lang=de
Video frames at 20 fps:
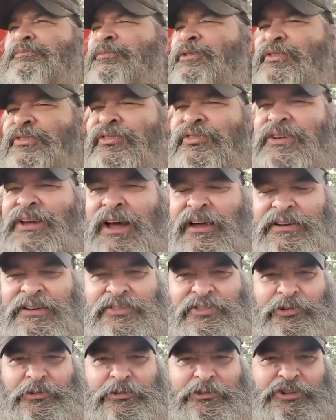muss es gar
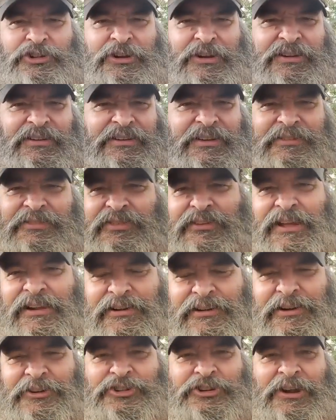nicht zurückschicken, kriegt's
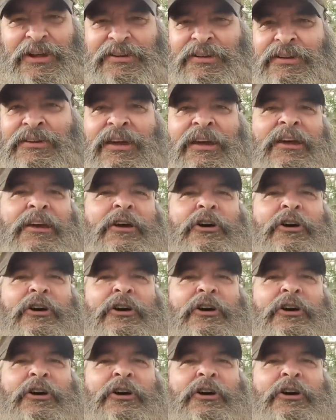Geld erstattet